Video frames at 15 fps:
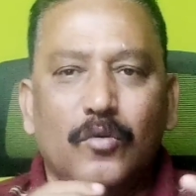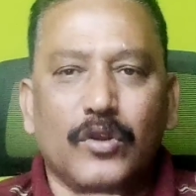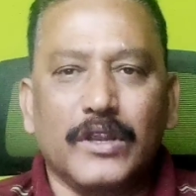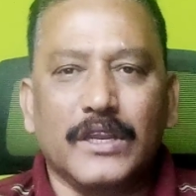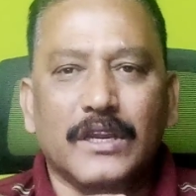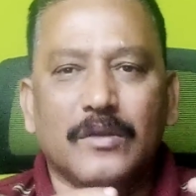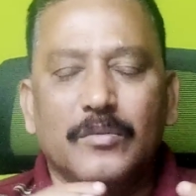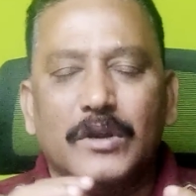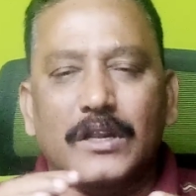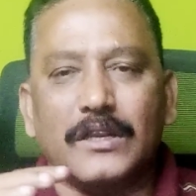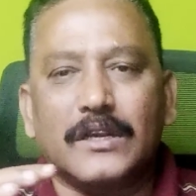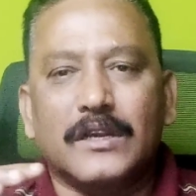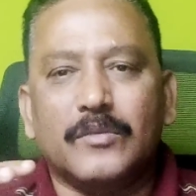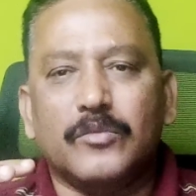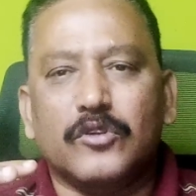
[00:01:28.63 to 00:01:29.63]

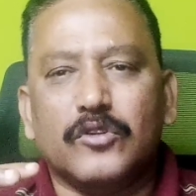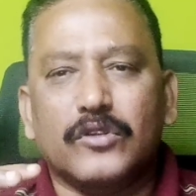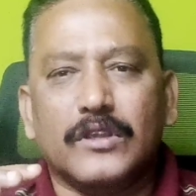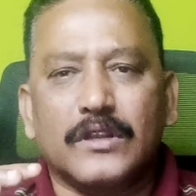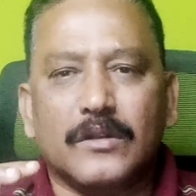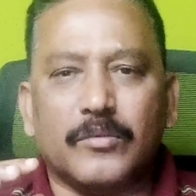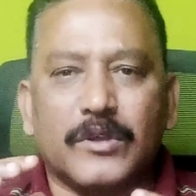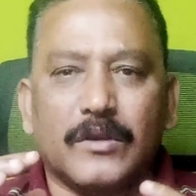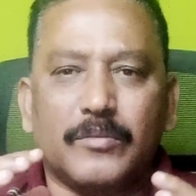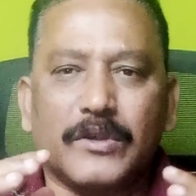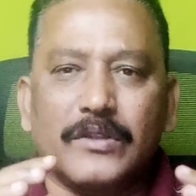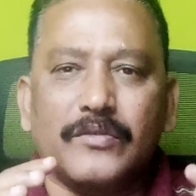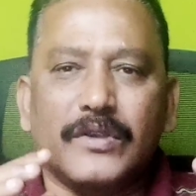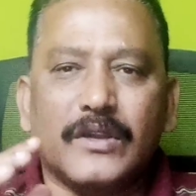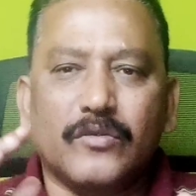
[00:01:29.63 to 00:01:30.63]
ஒருங்கிணைப்பாளர் இணைப்பு ஒருங்கிணைப்பாளர்
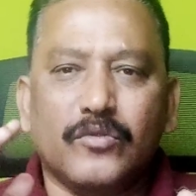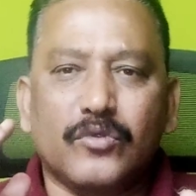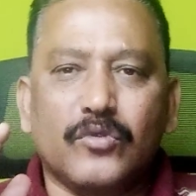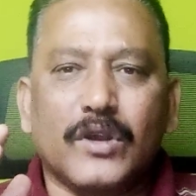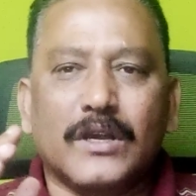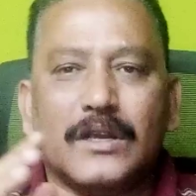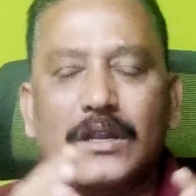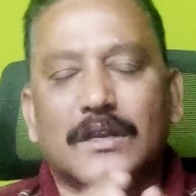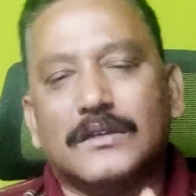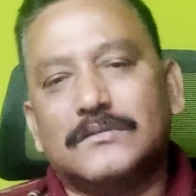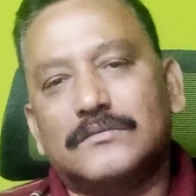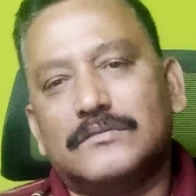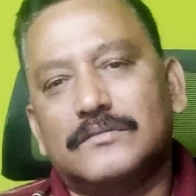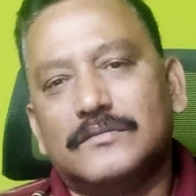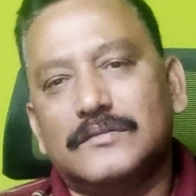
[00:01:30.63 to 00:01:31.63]
பதவியை உருவாக்குறாங்க
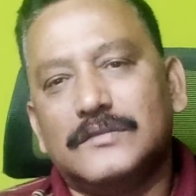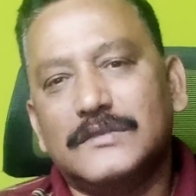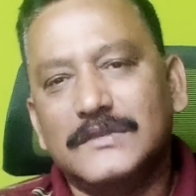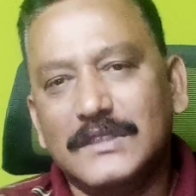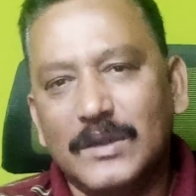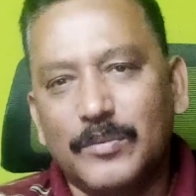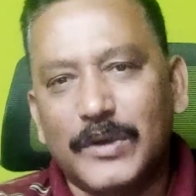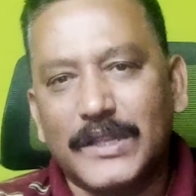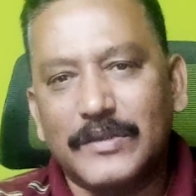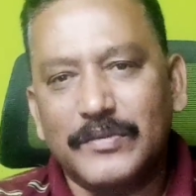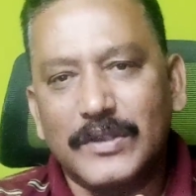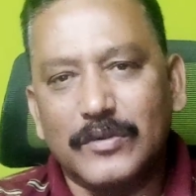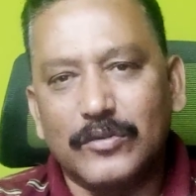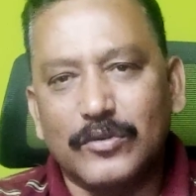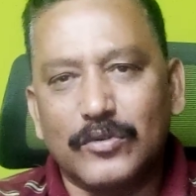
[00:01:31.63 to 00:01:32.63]
இந்த
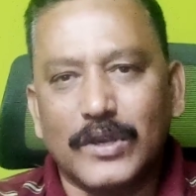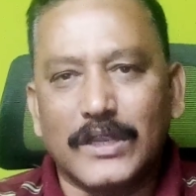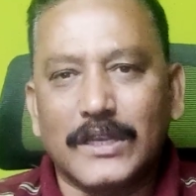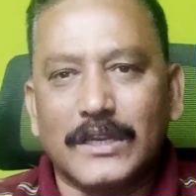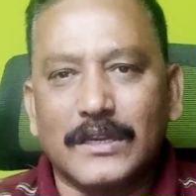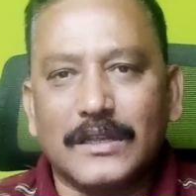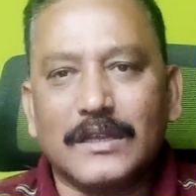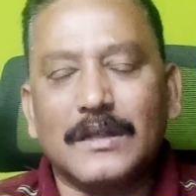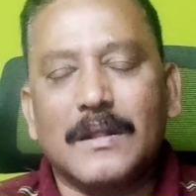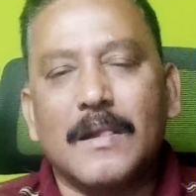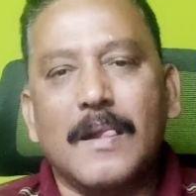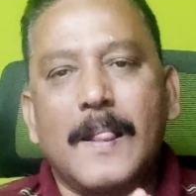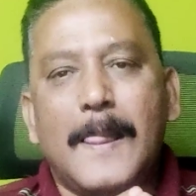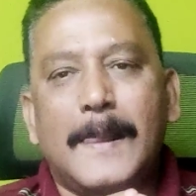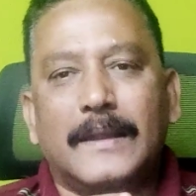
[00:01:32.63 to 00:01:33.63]
பதவியை உருவாக்கிட்டு
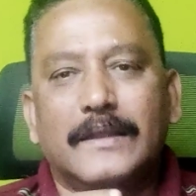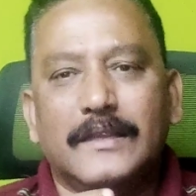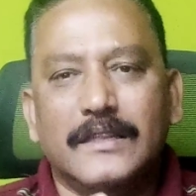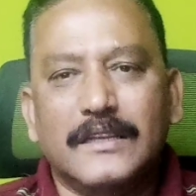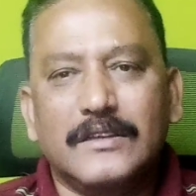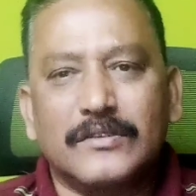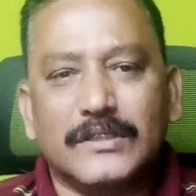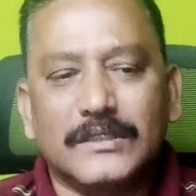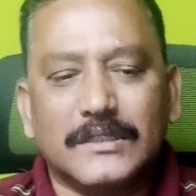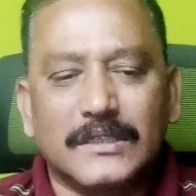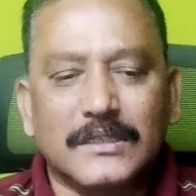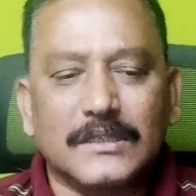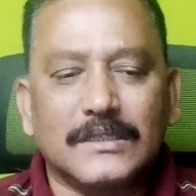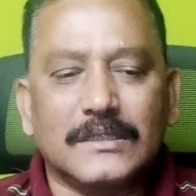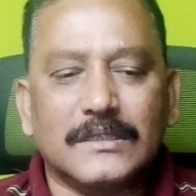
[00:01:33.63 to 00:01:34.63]
இதுக்கு வந்து
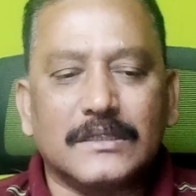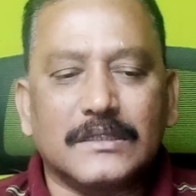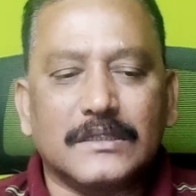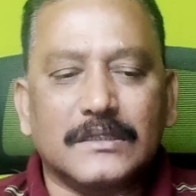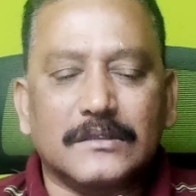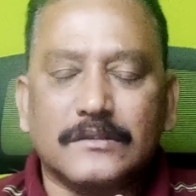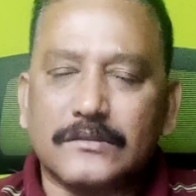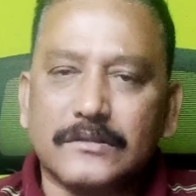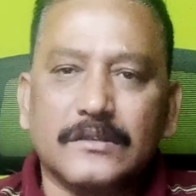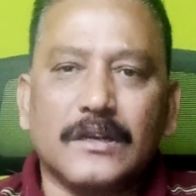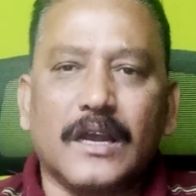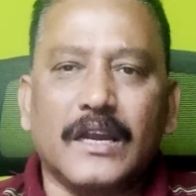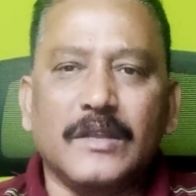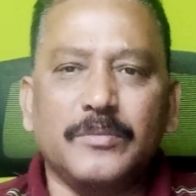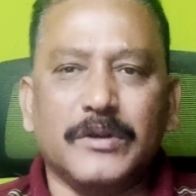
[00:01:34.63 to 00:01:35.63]

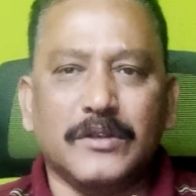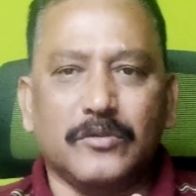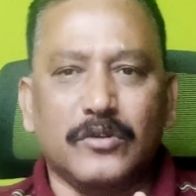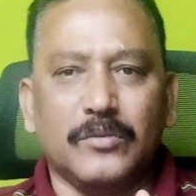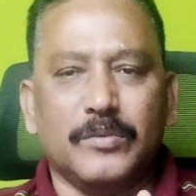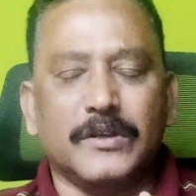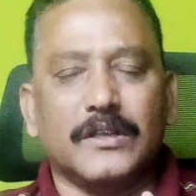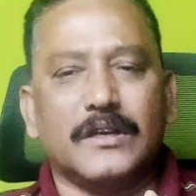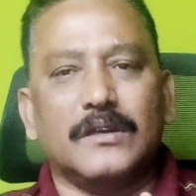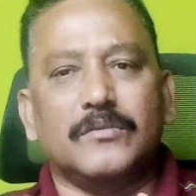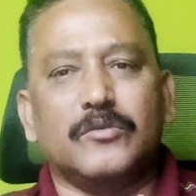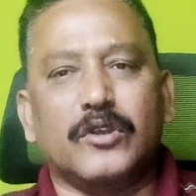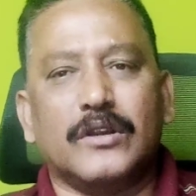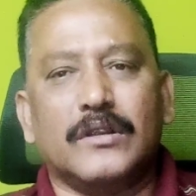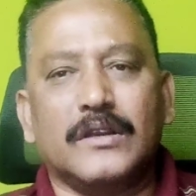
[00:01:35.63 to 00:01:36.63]
அடிப்படை உறுப்பினர்கள்
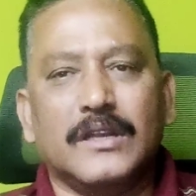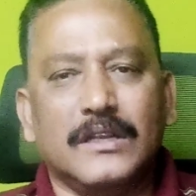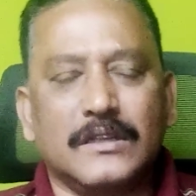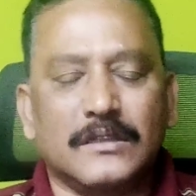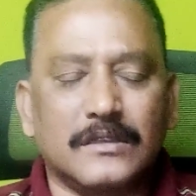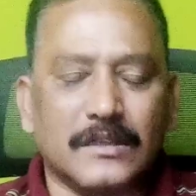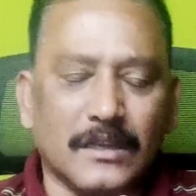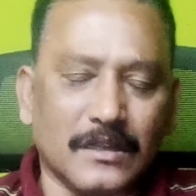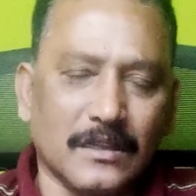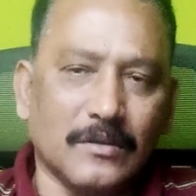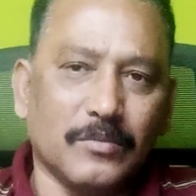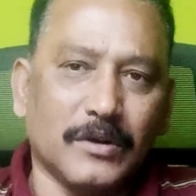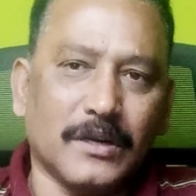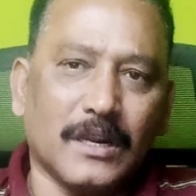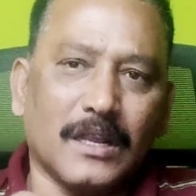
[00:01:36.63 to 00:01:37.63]
முறையில்
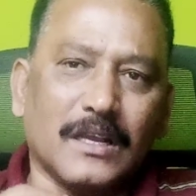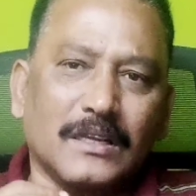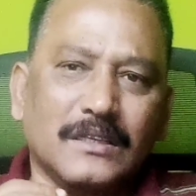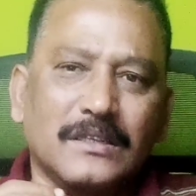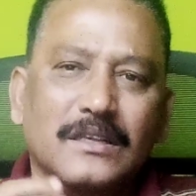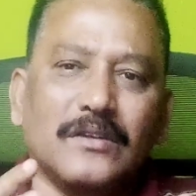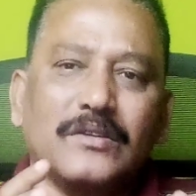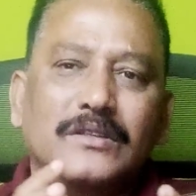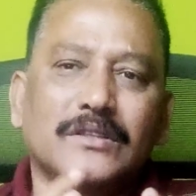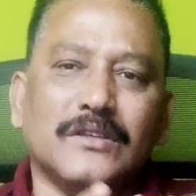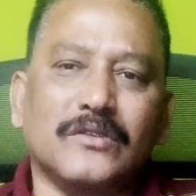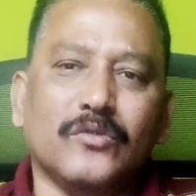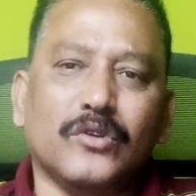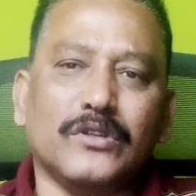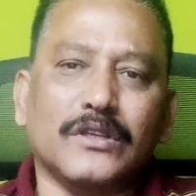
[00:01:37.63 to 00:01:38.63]
தேர்தல் பண்ணுறாங்க இதில் வந்து
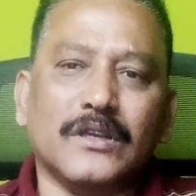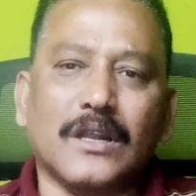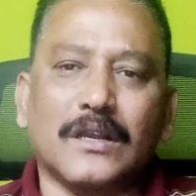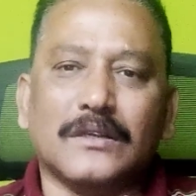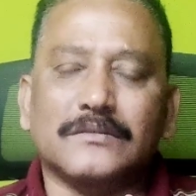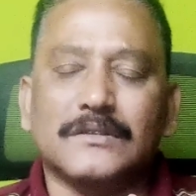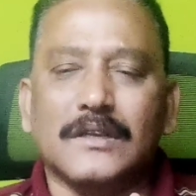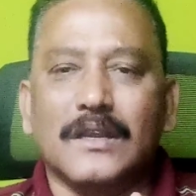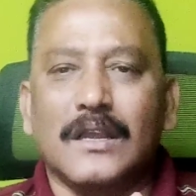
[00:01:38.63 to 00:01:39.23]
ஒத்துக்கிறாங்க